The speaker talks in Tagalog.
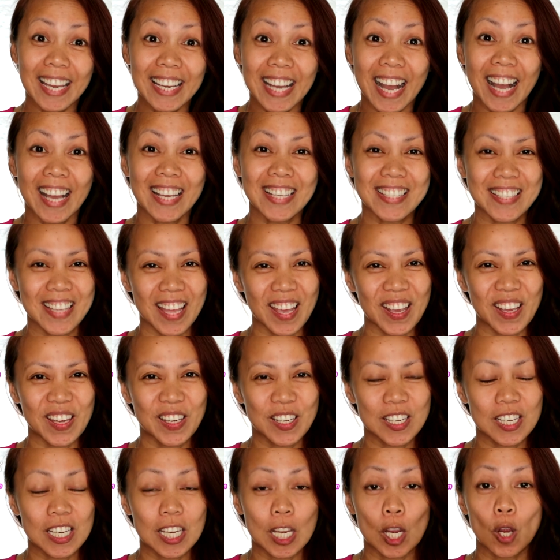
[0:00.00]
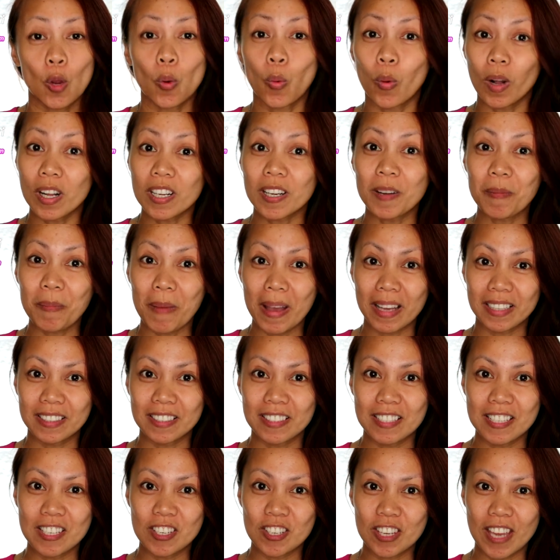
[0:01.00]
guys, Ikenik here. Welcome back
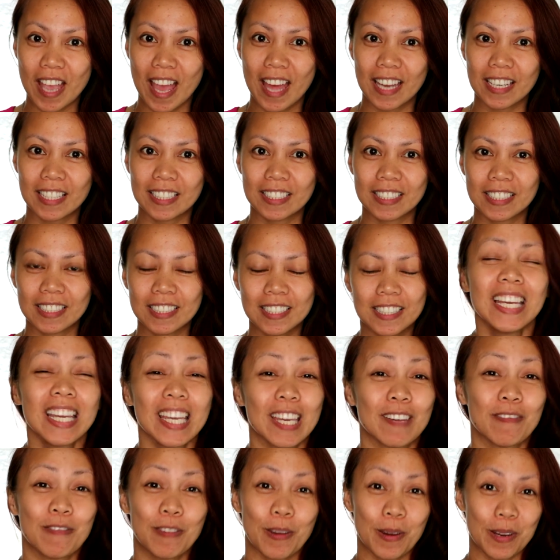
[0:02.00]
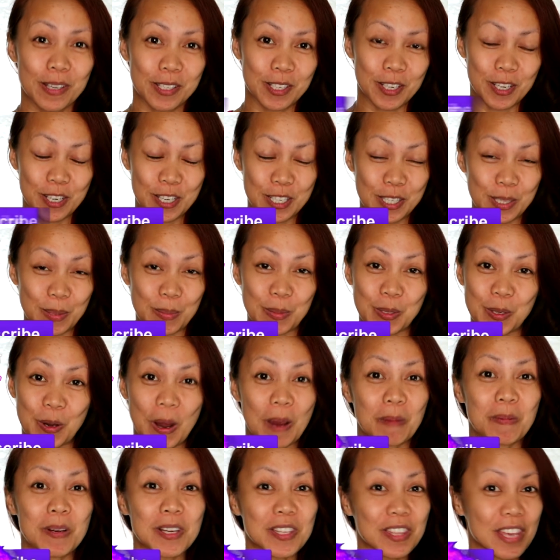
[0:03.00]
to this channel. If you're a returning
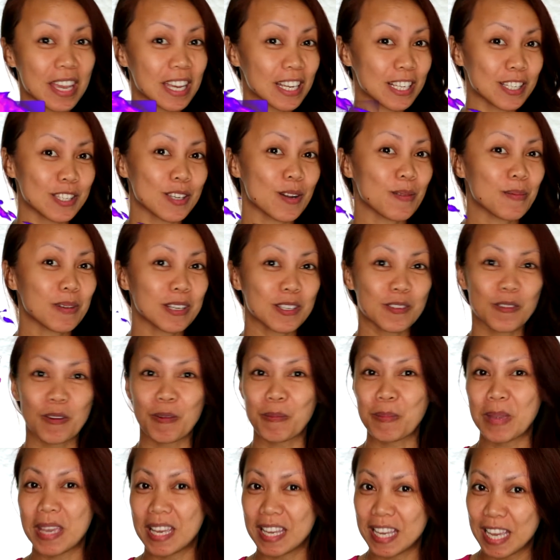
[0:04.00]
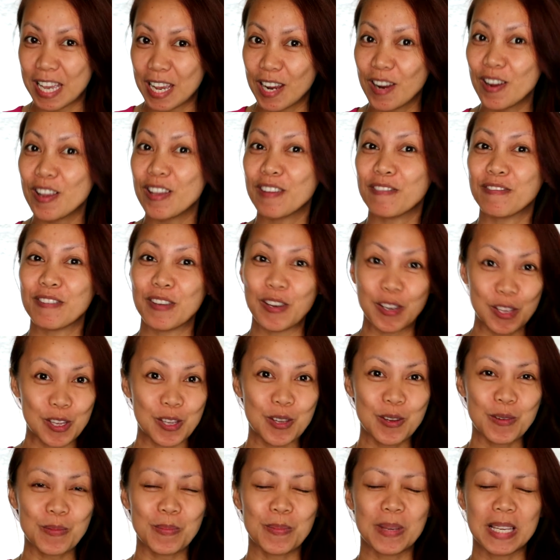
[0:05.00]
subscriber, thank you so much for being here. If you're
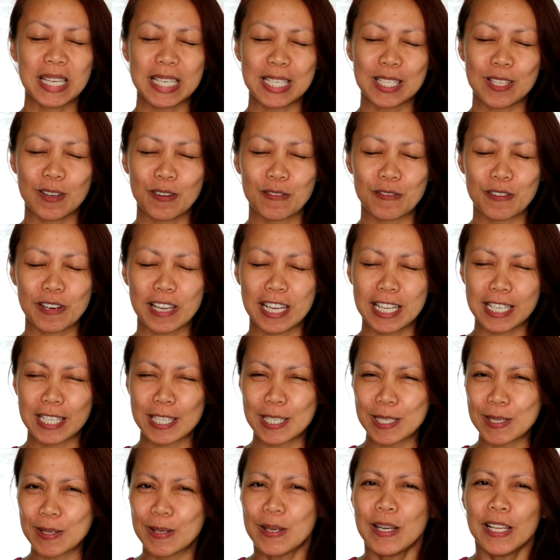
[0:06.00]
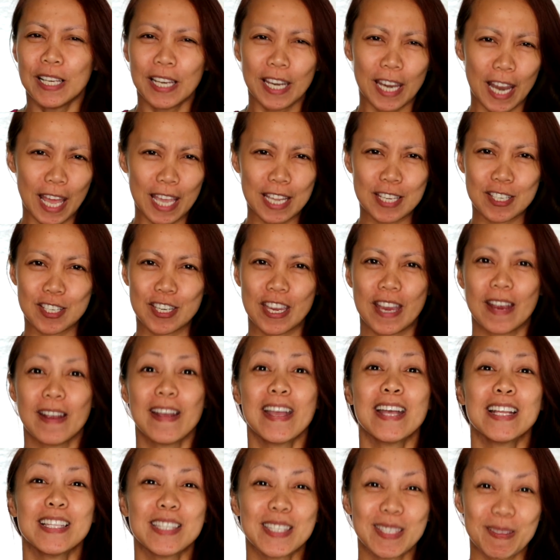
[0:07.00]
new, please don't forget to like, share,
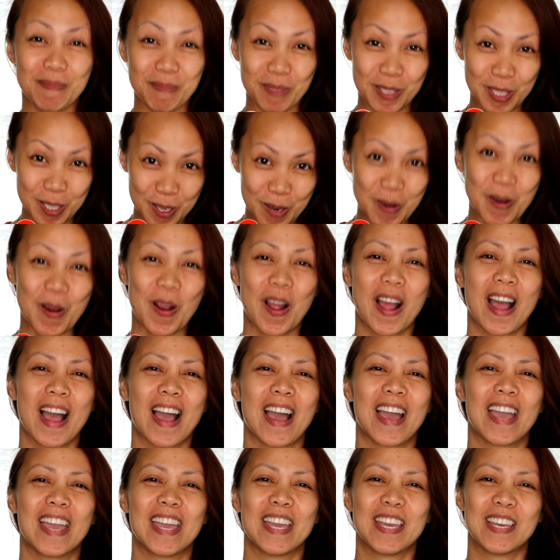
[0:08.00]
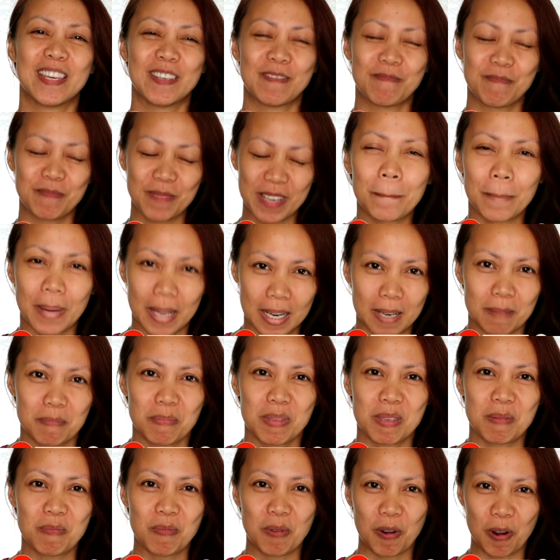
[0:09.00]
and subscribe. Para
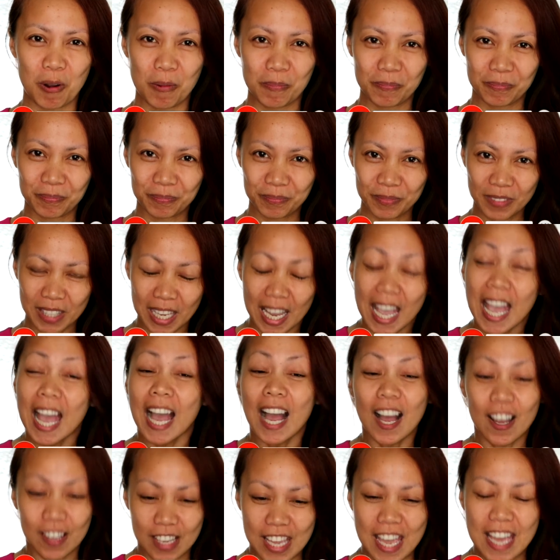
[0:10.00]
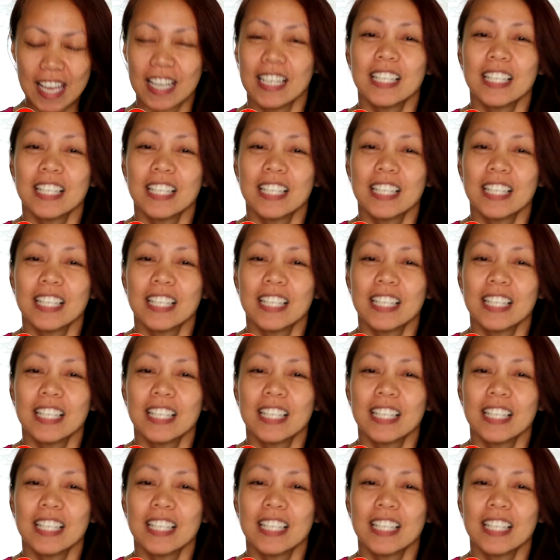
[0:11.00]
Okay,